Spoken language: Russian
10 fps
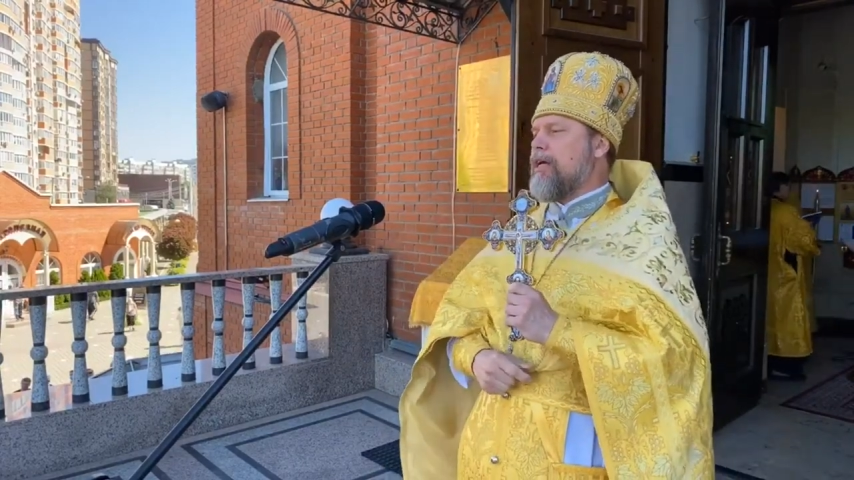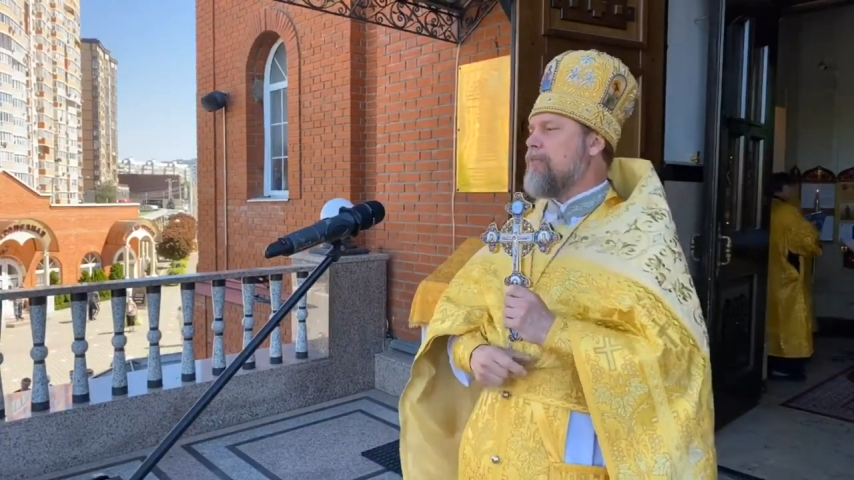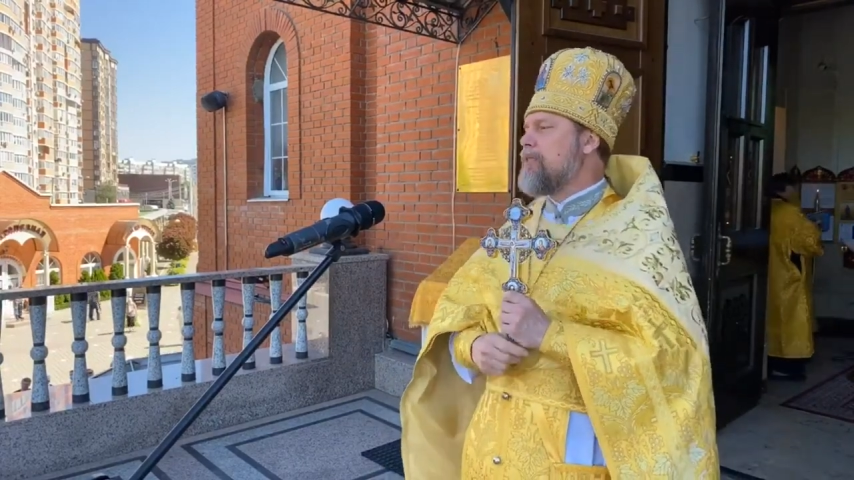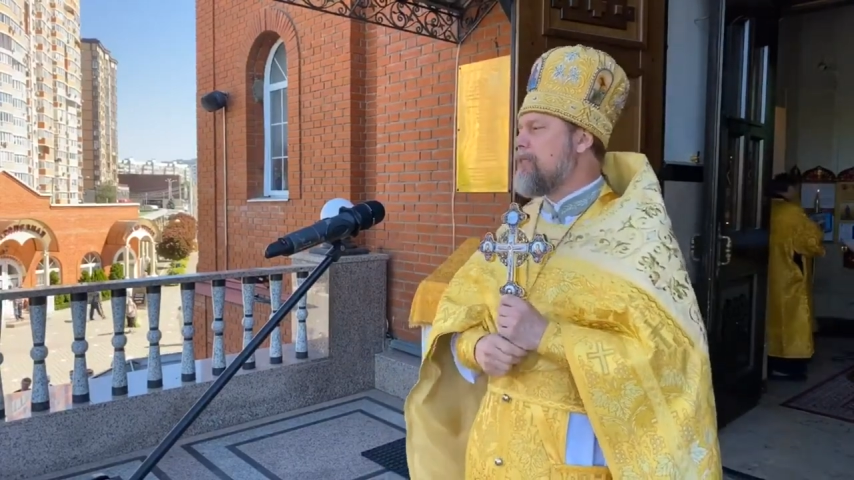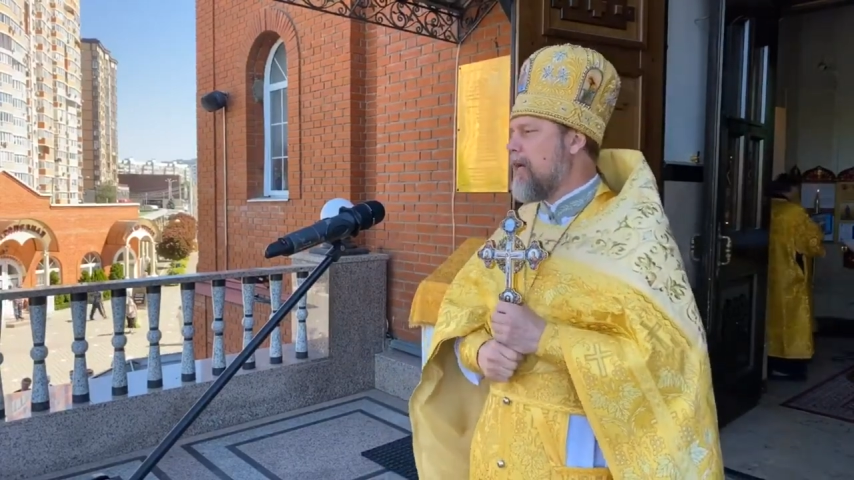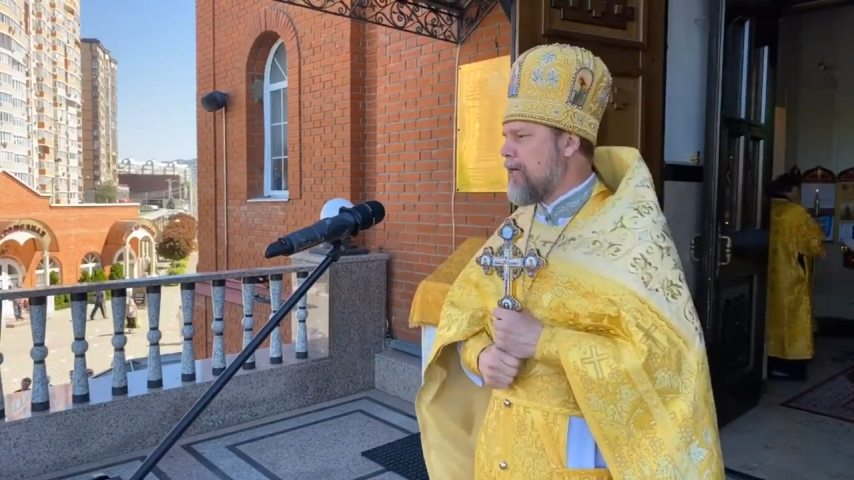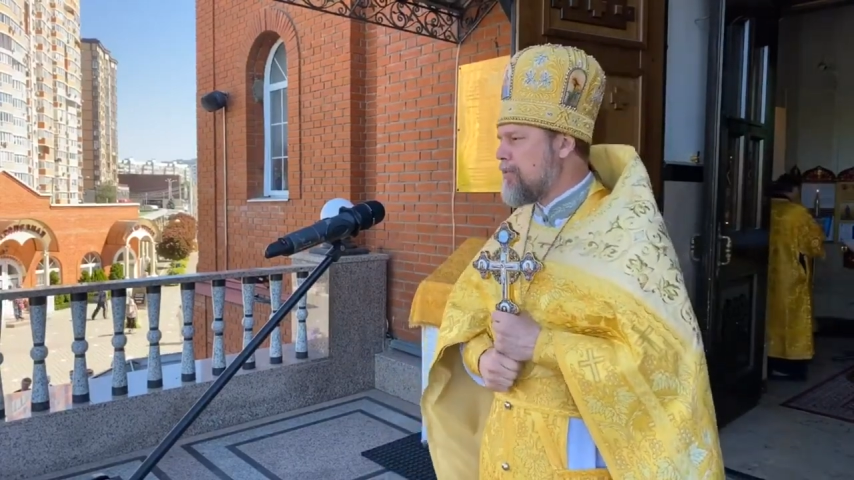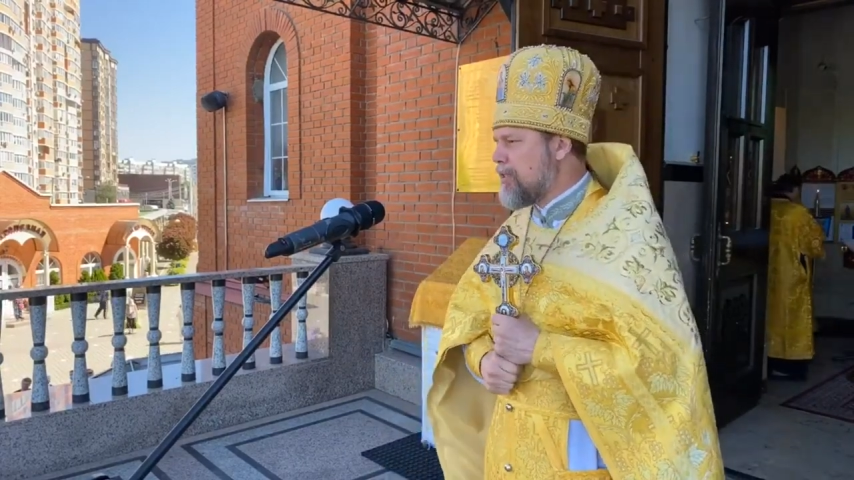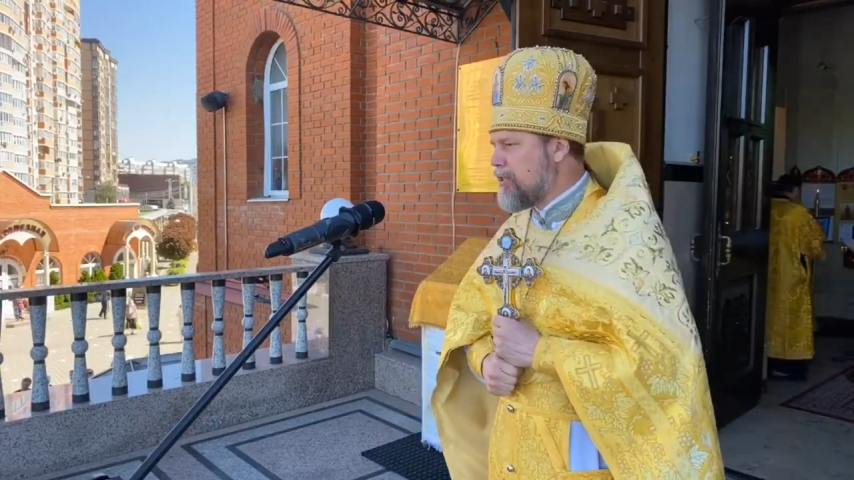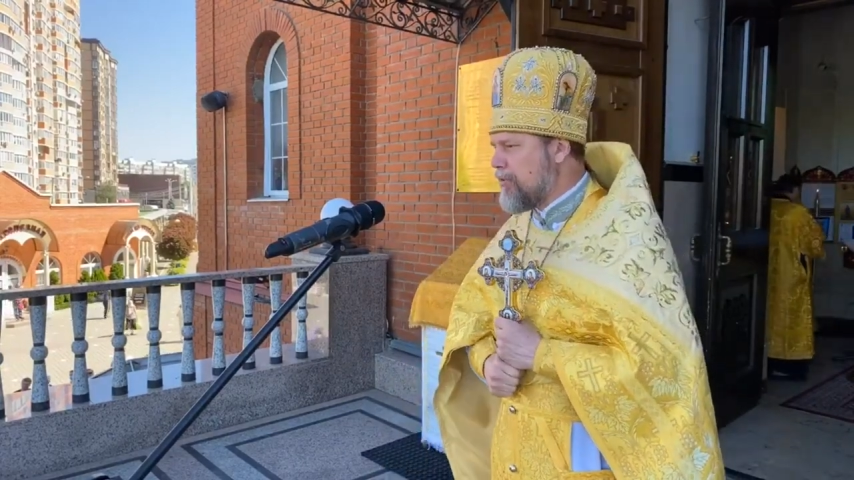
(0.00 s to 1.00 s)
И мы
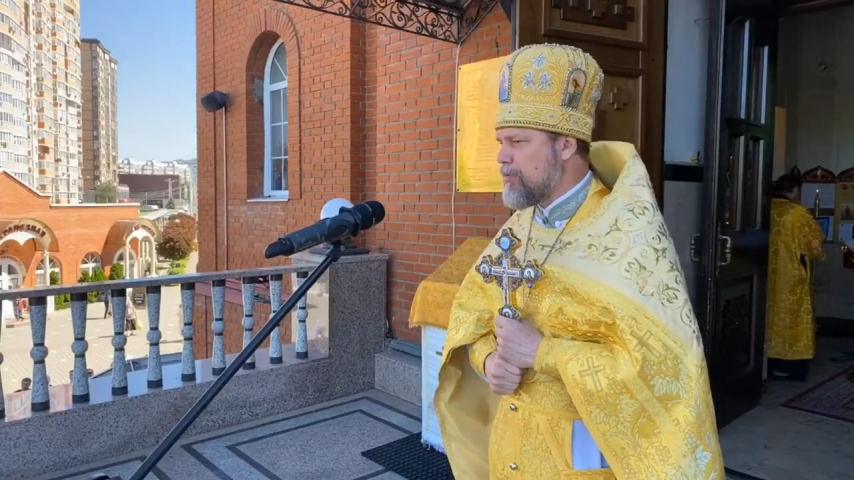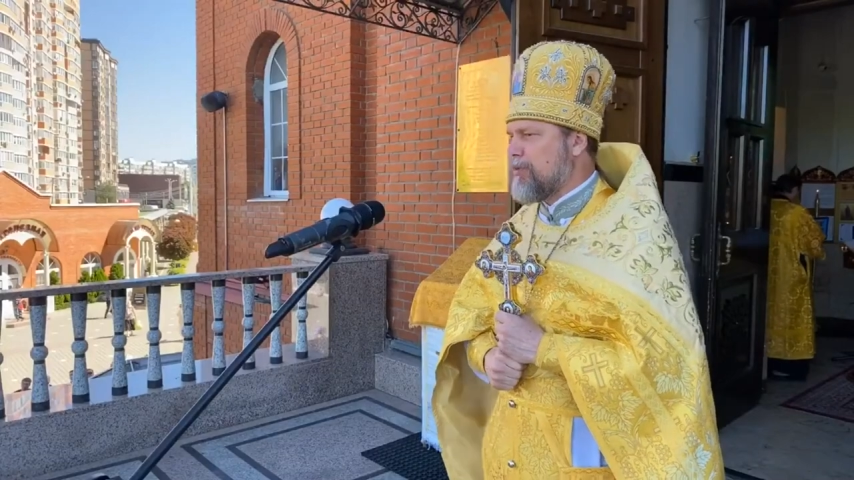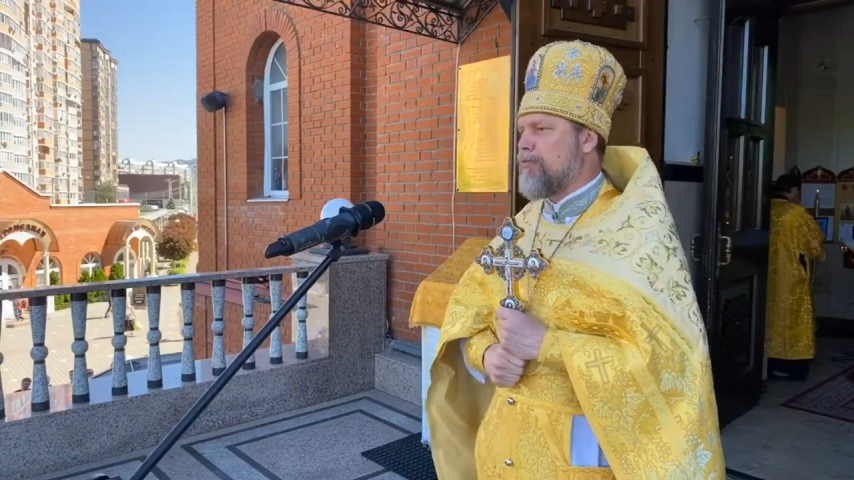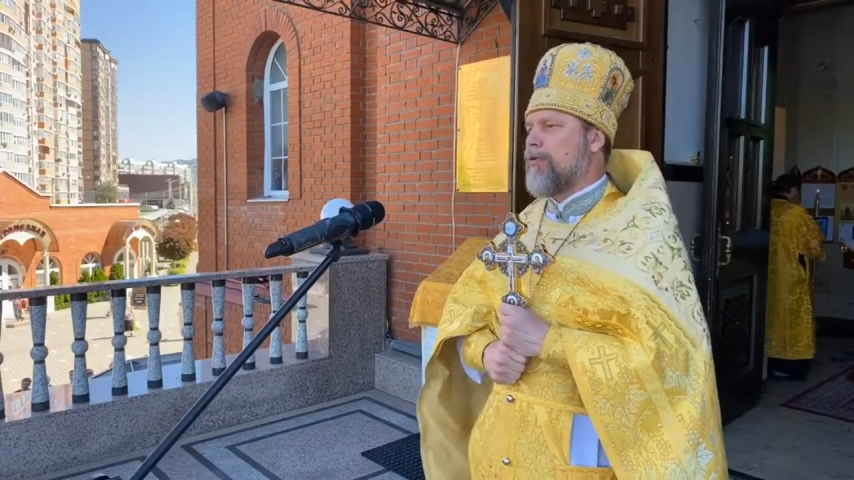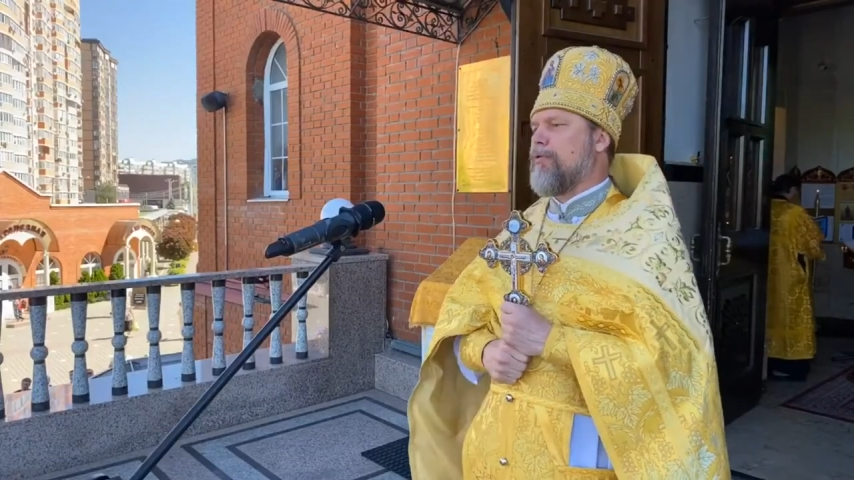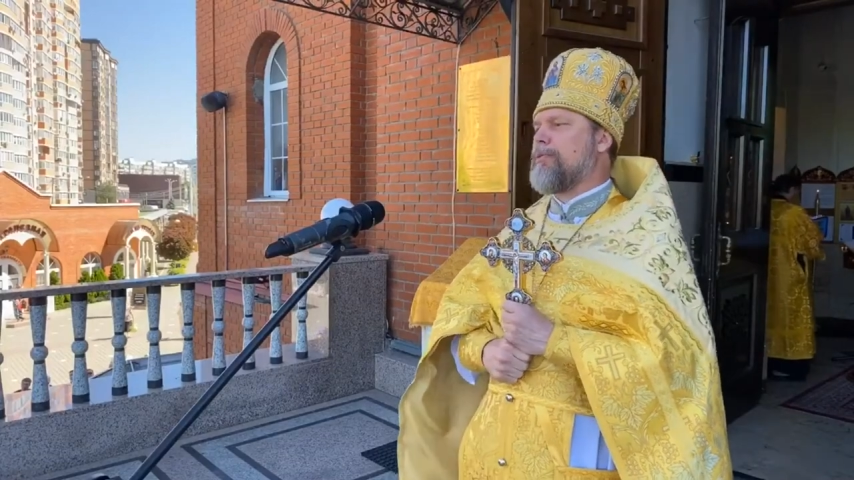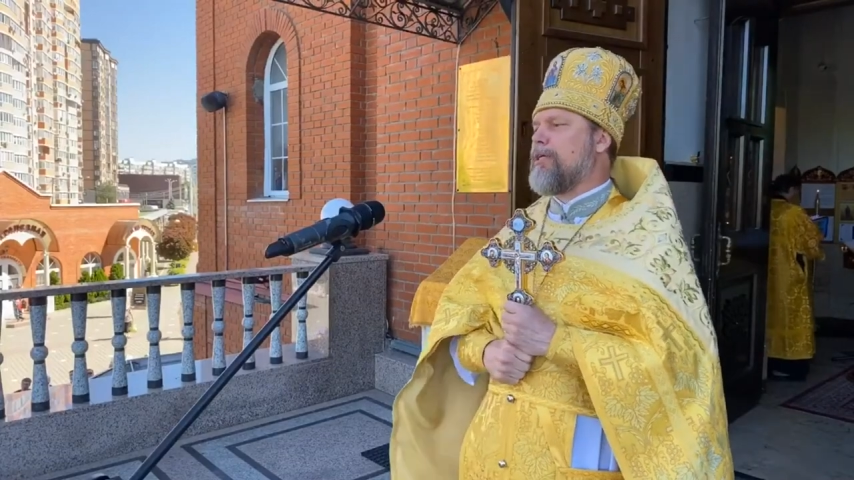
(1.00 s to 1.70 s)
знаем, зачем живем,